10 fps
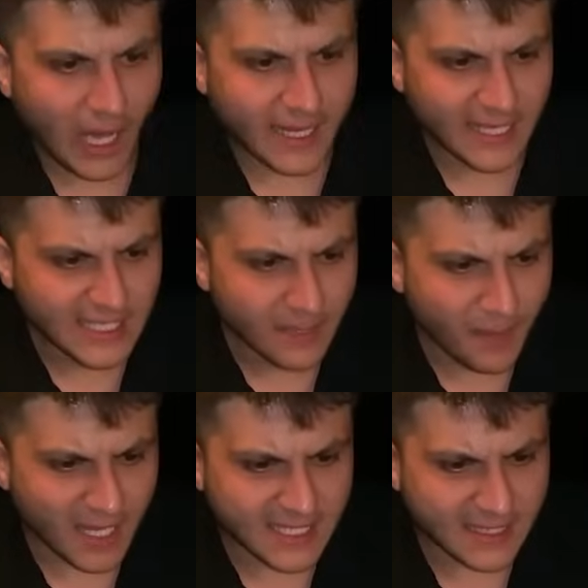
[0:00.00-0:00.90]
Arkadaşlar
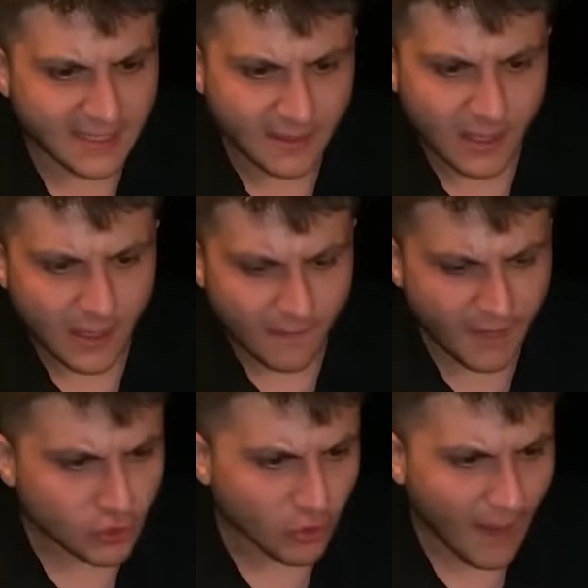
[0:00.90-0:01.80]
başladı
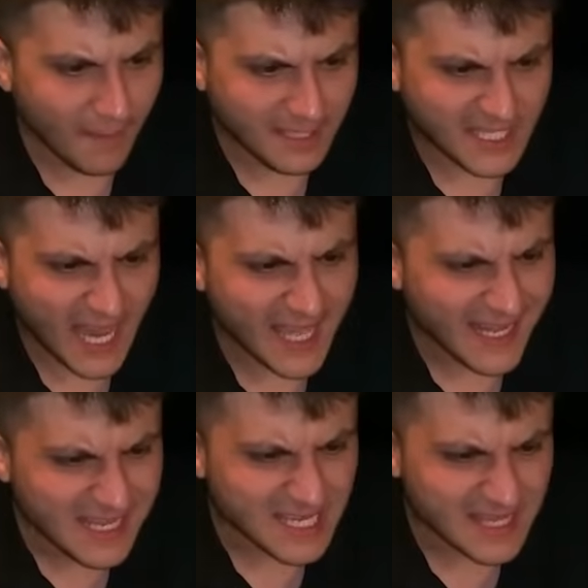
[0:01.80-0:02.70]
ve şu an bir
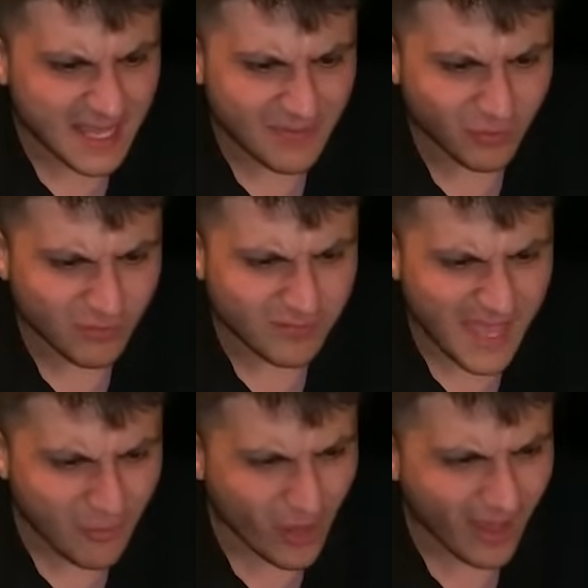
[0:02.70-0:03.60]
şehrin içindeyim. Bu,
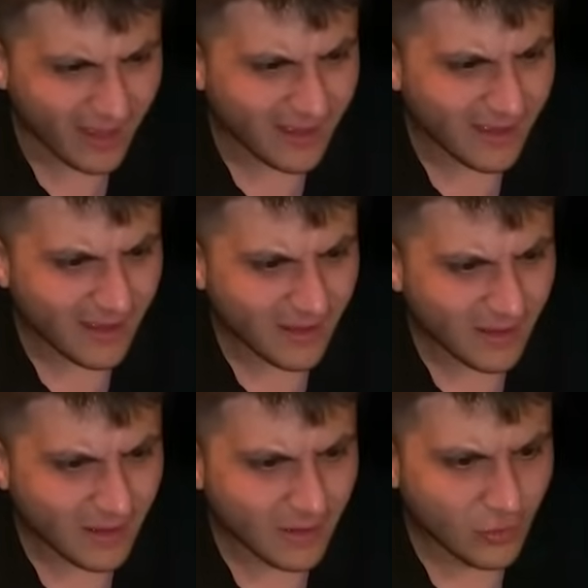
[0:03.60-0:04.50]
ne bu ya?
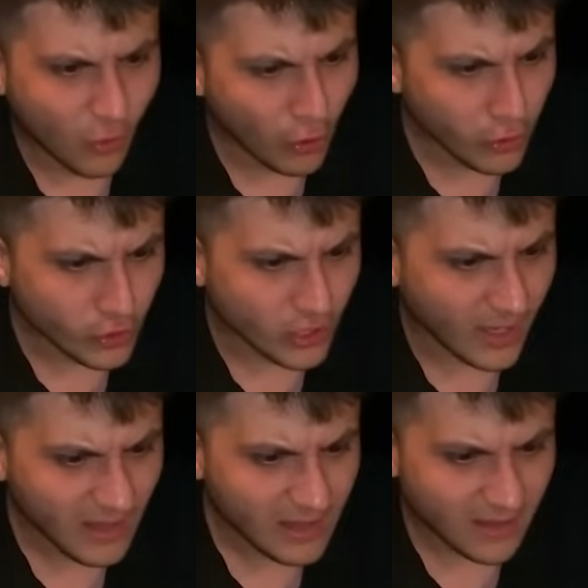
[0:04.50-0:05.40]
Ne oluyor şu
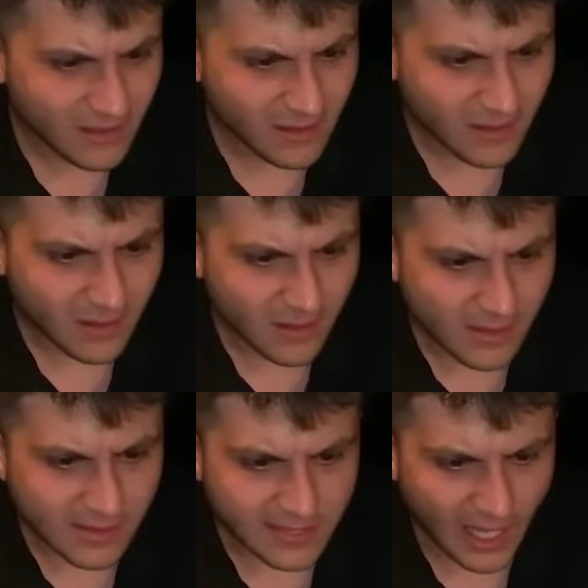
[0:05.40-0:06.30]
an?
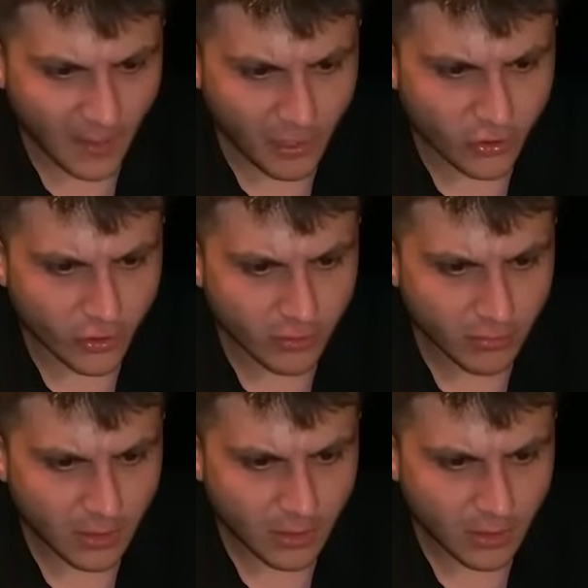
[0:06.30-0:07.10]
Sağa bakıyorum.